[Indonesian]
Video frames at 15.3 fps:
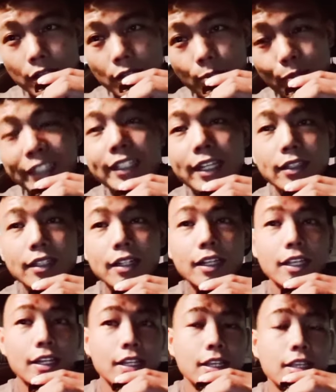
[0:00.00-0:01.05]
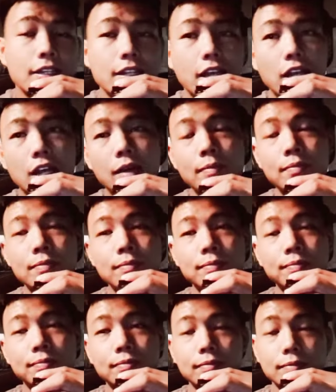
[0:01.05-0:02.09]
berita terkini dalam
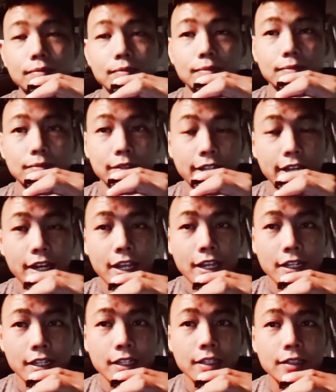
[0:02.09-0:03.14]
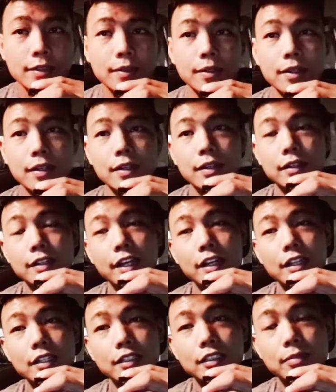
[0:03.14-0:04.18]
negara ini
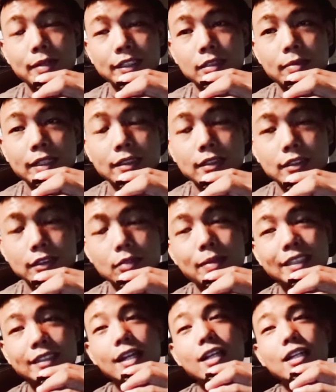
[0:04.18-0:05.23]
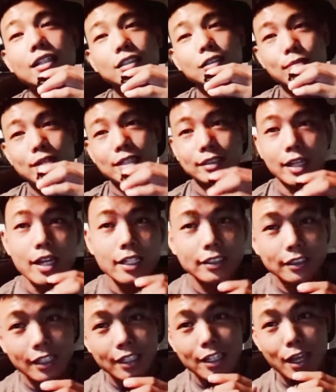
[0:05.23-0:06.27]
dari semasa, semasa ke semasa
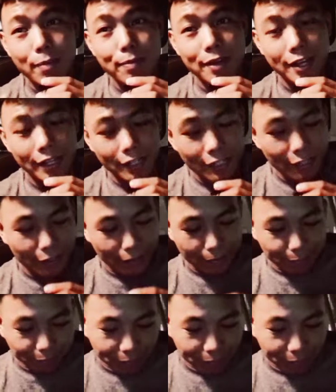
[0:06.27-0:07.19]
setiap hari.